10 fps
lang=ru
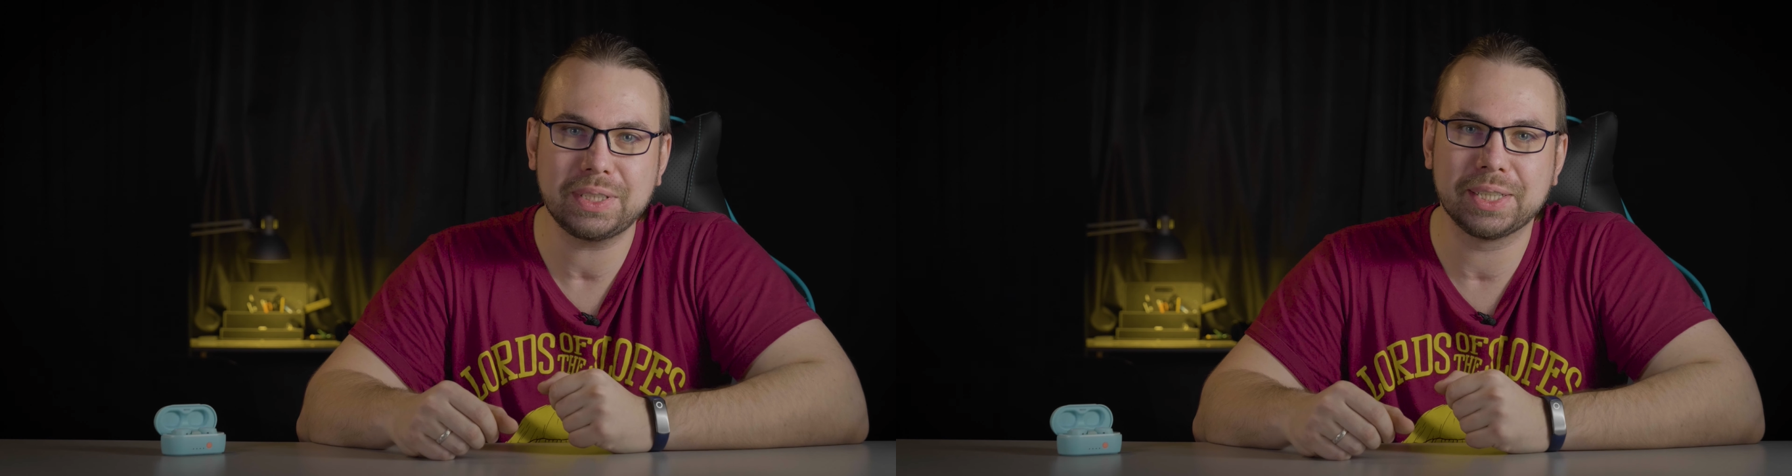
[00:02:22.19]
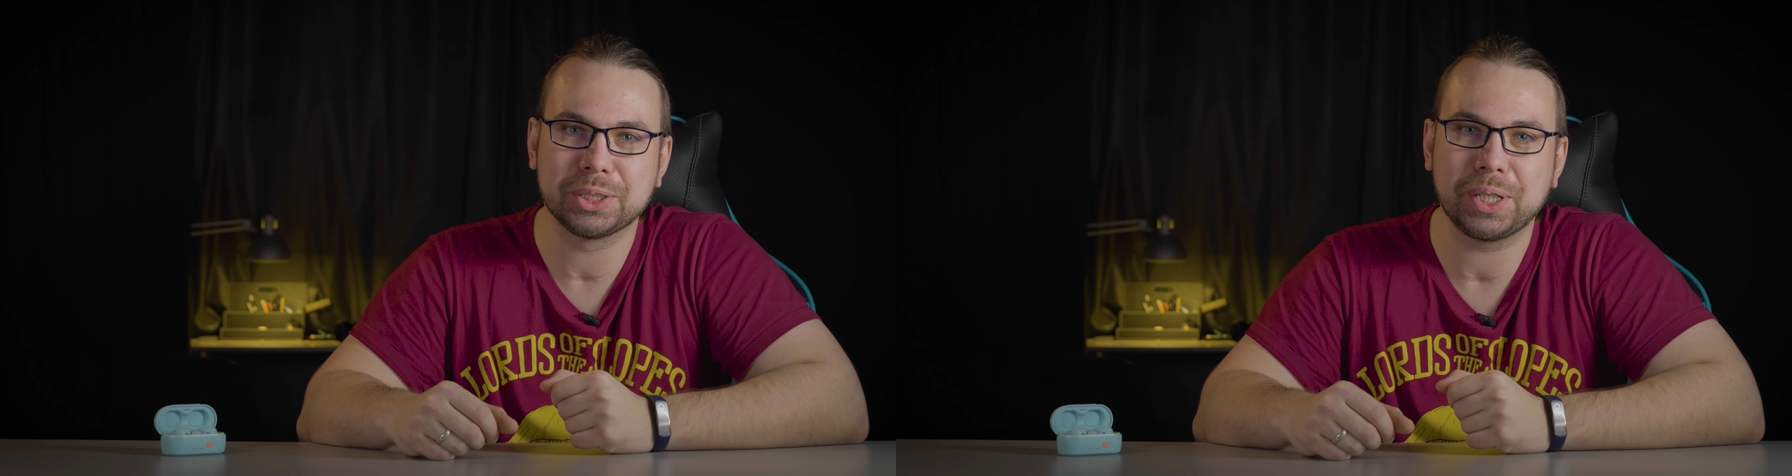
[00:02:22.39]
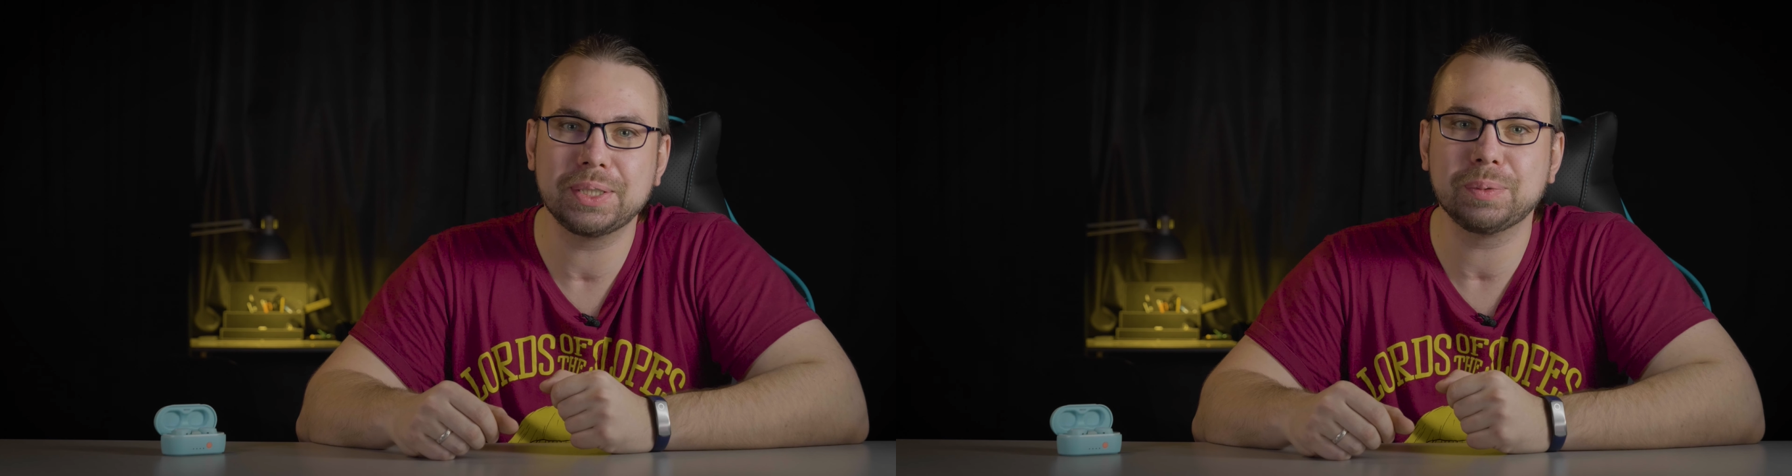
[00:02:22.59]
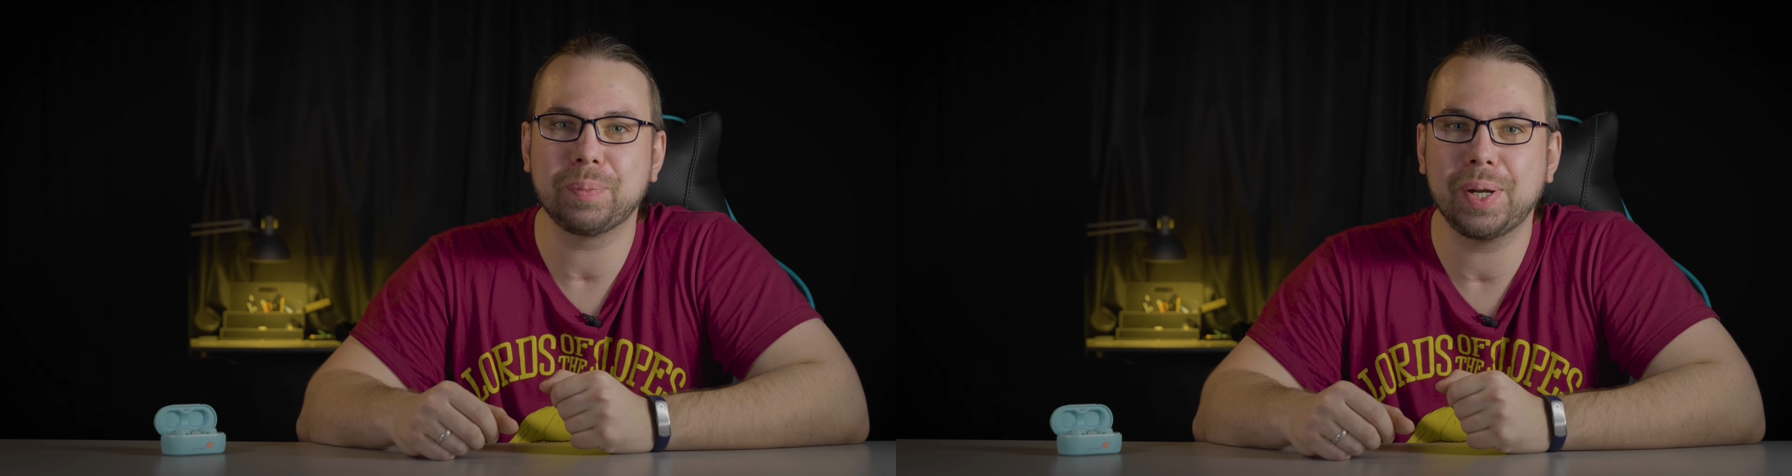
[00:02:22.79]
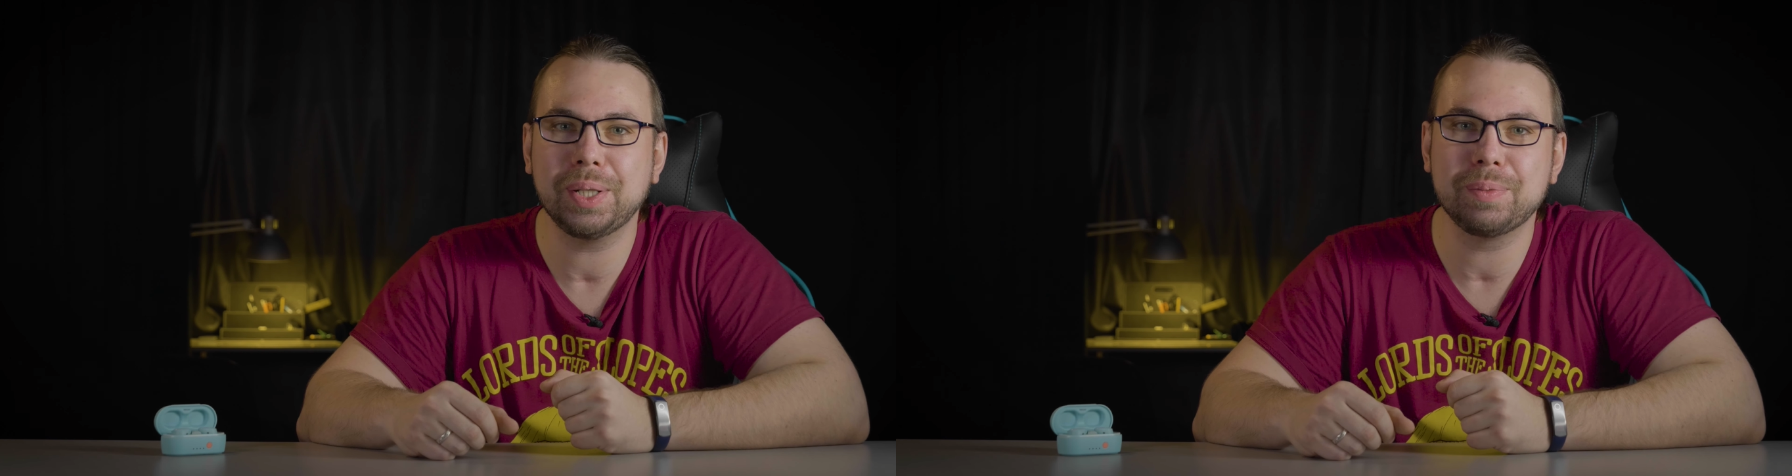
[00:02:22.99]
заряжаются
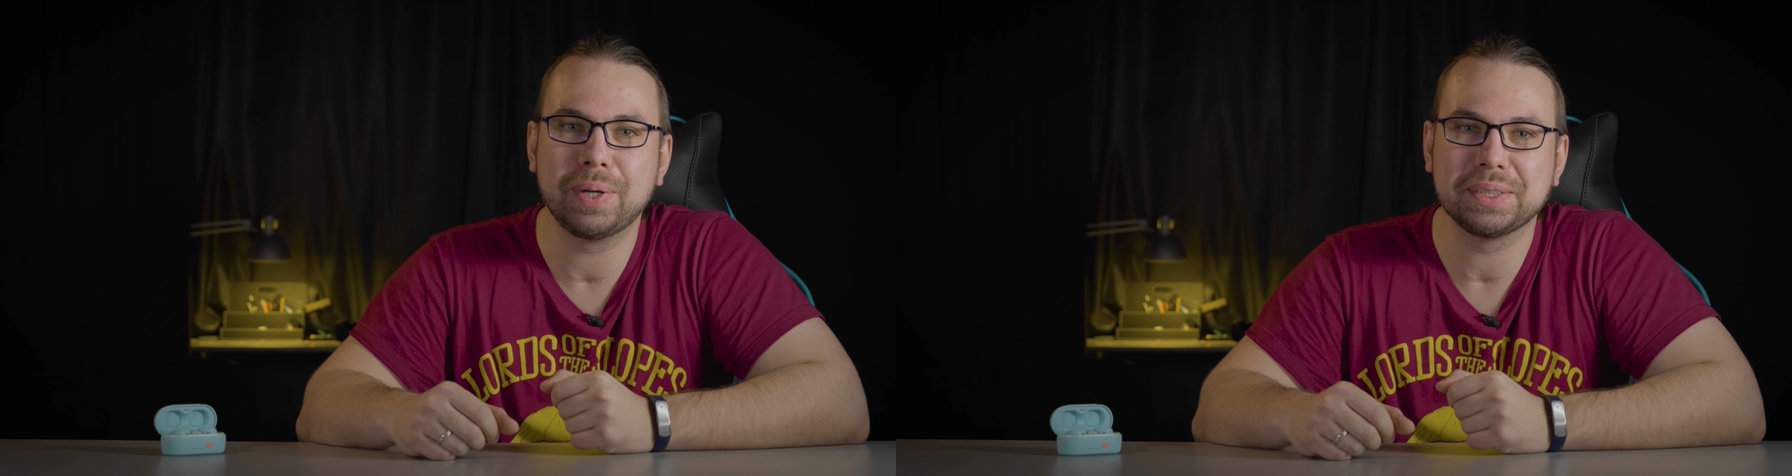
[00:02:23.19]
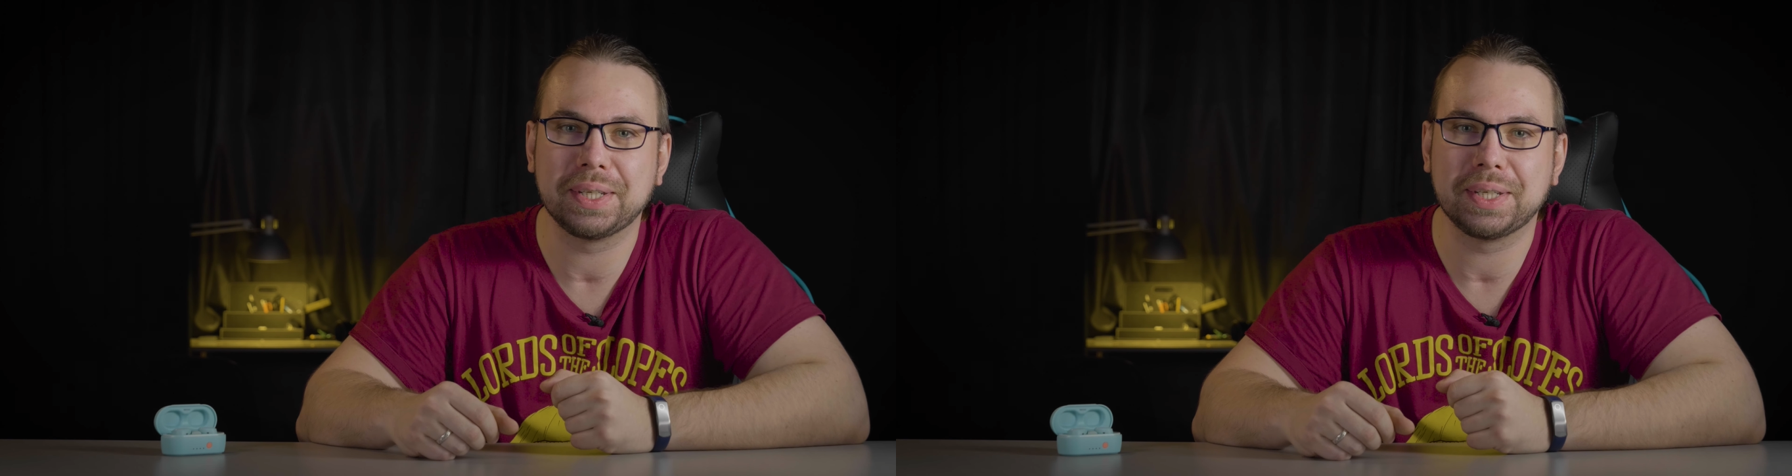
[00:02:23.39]
при этом от